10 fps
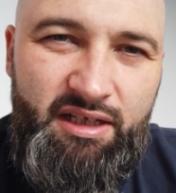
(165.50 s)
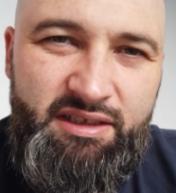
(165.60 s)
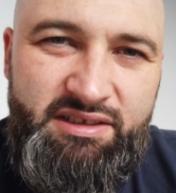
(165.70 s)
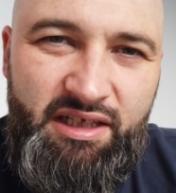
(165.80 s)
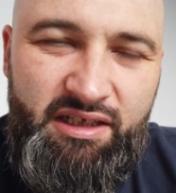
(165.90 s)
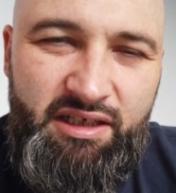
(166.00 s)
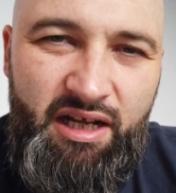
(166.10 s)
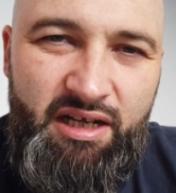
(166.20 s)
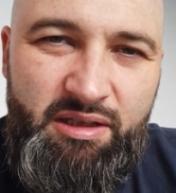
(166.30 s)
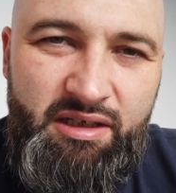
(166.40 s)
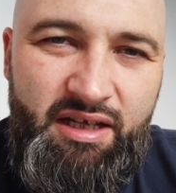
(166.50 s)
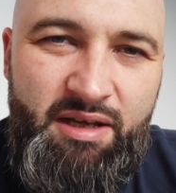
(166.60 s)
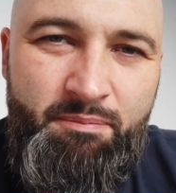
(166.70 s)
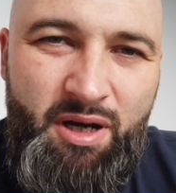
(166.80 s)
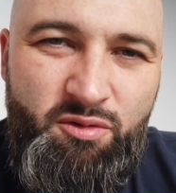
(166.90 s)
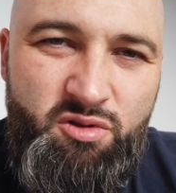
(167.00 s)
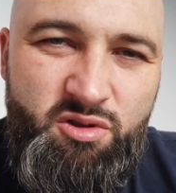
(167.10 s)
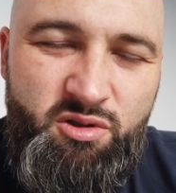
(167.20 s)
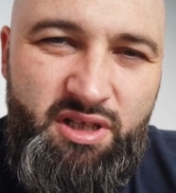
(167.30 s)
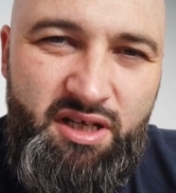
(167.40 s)
ale, za, ale
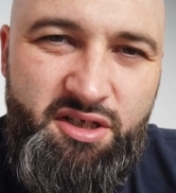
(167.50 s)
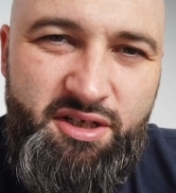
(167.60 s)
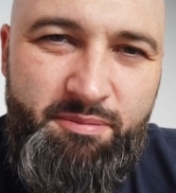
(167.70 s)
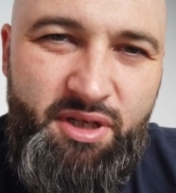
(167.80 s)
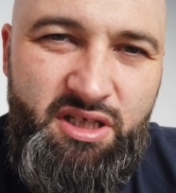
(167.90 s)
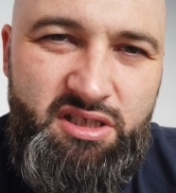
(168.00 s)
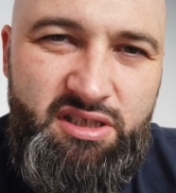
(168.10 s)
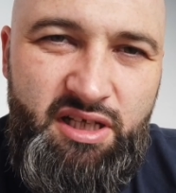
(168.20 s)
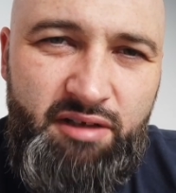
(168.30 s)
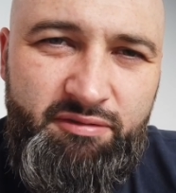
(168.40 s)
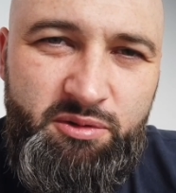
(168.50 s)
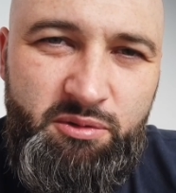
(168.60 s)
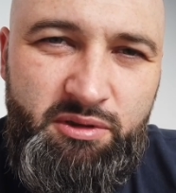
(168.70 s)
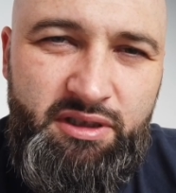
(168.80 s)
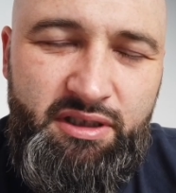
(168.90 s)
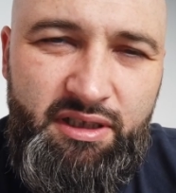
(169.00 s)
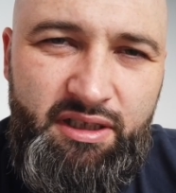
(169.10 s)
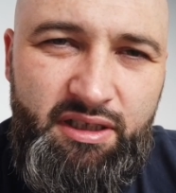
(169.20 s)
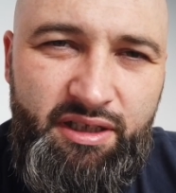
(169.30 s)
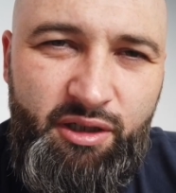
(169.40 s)
Emaus to także miejsca, w których
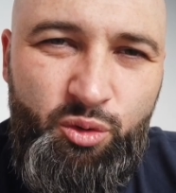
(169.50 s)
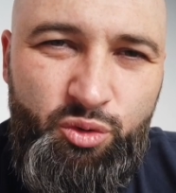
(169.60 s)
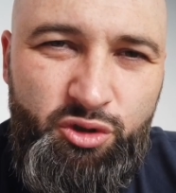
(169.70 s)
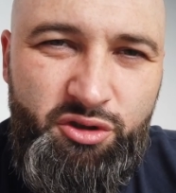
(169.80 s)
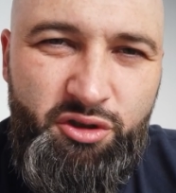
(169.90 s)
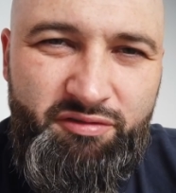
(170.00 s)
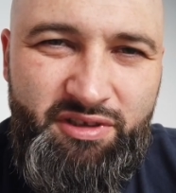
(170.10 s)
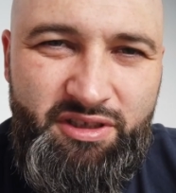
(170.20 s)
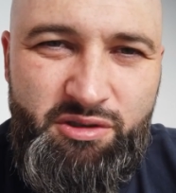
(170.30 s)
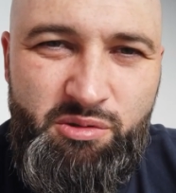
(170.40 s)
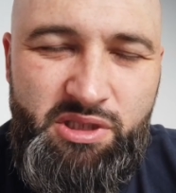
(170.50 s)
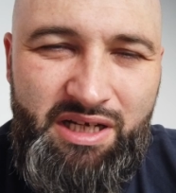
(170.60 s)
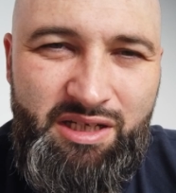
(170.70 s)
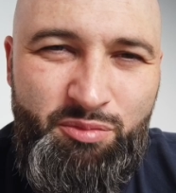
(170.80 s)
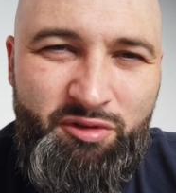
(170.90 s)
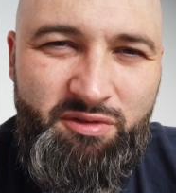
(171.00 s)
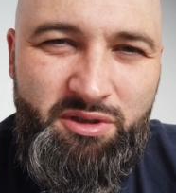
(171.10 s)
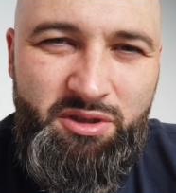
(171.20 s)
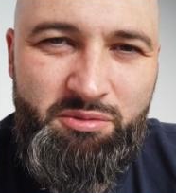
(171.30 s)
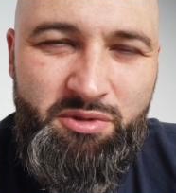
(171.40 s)
jako uczniowie Jezusa nie
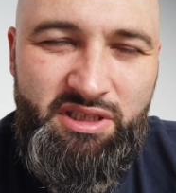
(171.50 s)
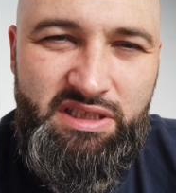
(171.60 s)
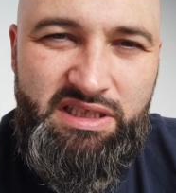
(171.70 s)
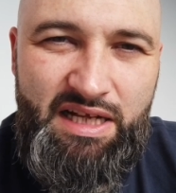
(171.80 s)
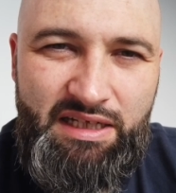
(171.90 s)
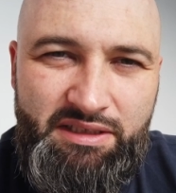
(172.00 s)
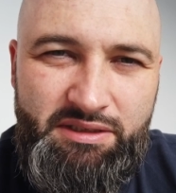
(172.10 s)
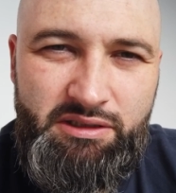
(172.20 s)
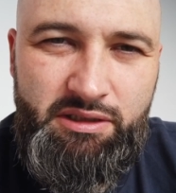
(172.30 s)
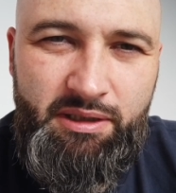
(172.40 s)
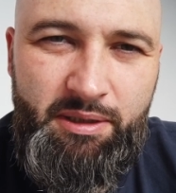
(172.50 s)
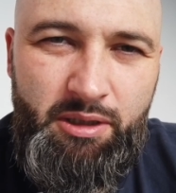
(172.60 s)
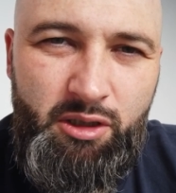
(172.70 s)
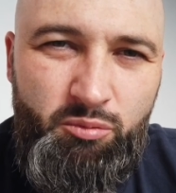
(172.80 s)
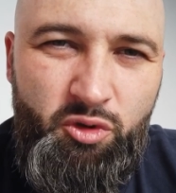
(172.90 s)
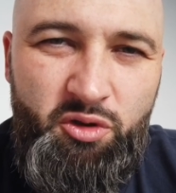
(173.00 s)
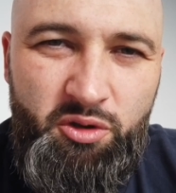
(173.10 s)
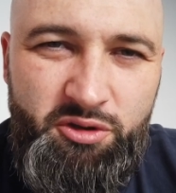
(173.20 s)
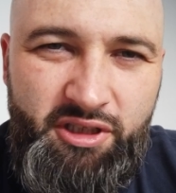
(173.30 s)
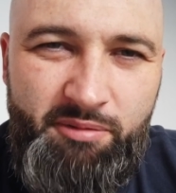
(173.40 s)
powinniśmy się znaleźć bo
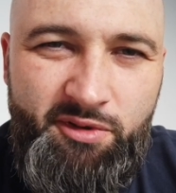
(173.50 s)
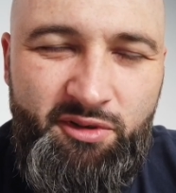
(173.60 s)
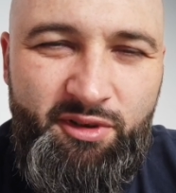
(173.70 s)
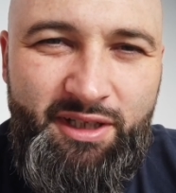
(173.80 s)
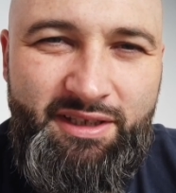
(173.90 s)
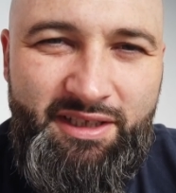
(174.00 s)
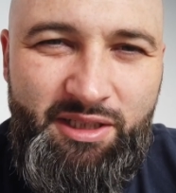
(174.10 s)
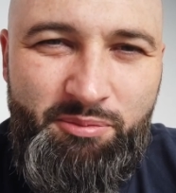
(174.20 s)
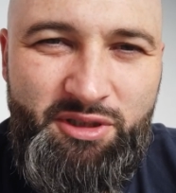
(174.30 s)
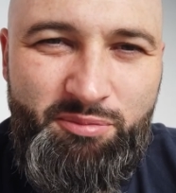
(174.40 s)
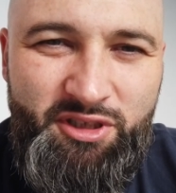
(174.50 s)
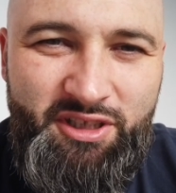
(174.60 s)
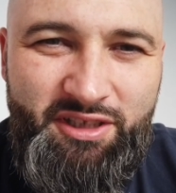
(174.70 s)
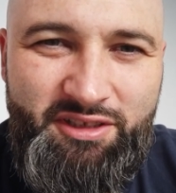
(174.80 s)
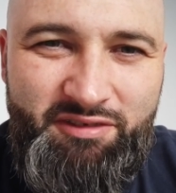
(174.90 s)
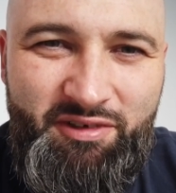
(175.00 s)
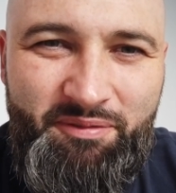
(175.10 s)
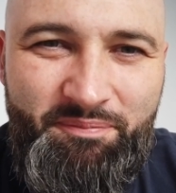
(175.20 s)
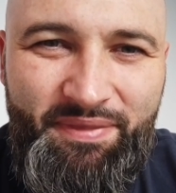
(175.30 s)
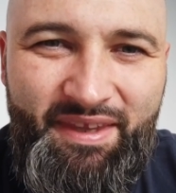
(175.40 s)
grozi nam konkretne niebezpieczeństwo.
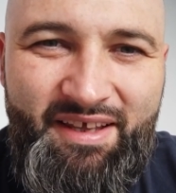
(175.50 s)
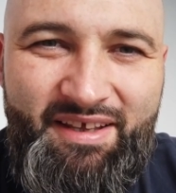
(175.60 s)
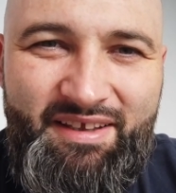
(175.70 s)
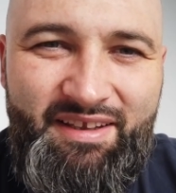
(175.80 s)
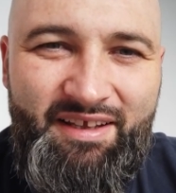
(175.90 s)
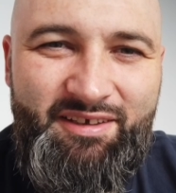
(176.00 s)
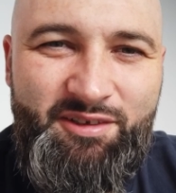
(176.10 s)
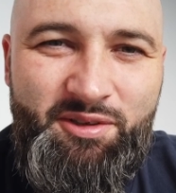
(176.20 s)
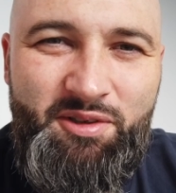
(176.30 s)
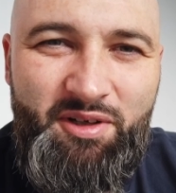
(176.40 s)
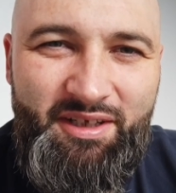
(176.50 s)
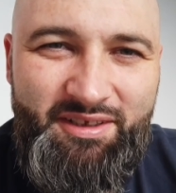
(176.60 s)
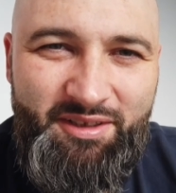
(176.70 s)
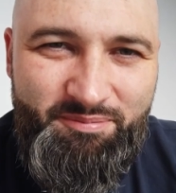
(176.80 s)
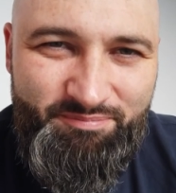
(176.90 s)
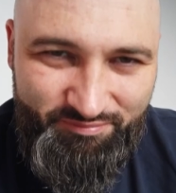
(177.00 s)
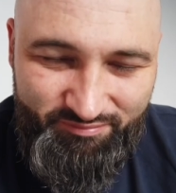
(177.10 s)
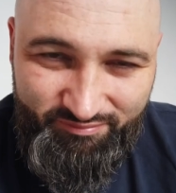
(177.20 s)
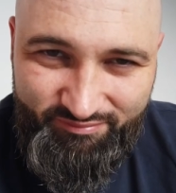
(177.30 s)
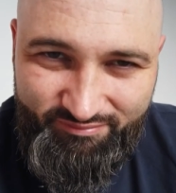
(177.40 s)
Dlatego, kochani,
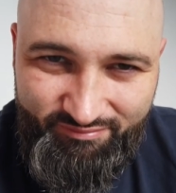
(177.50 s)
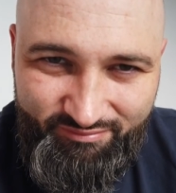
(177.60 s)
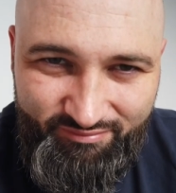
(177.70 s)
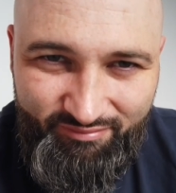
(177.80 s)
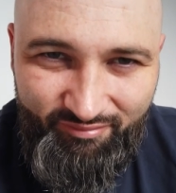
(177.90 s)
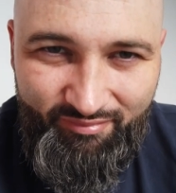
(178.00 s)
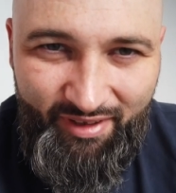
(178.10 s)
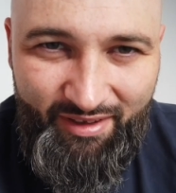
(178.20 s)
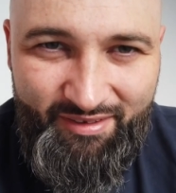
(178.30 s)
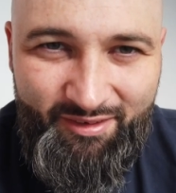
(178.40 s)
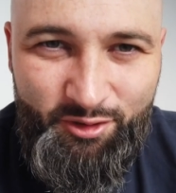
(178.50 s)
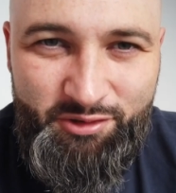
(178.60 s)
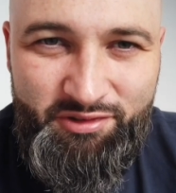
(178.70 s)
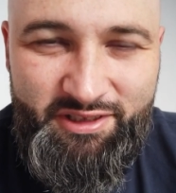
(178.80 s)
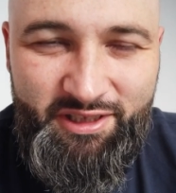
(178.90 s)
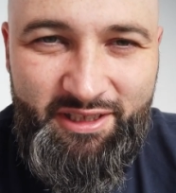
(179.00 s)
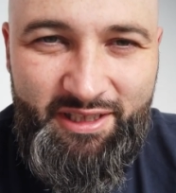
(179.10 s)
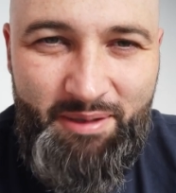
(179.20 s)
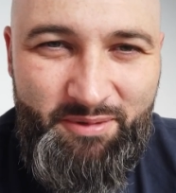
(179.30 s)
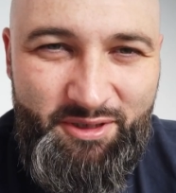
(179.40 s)
e, oczywiście niech
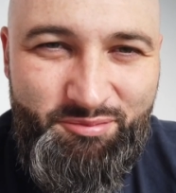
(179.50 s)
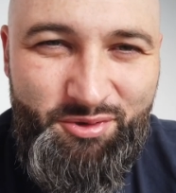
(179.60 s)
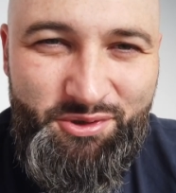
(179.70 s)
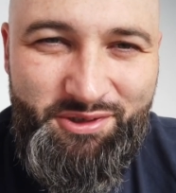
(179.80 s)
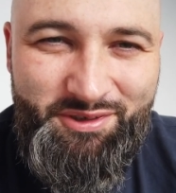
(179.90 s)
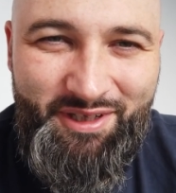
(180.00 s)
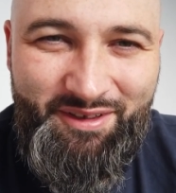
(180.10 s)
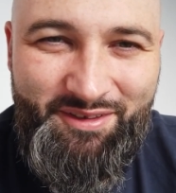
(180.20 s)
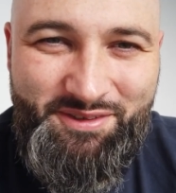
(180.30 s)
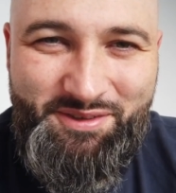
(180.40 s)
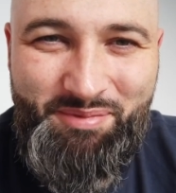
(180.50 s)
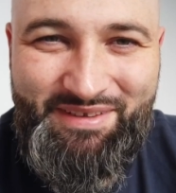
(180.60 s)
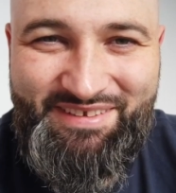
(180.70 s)
nam nie zburzy to radości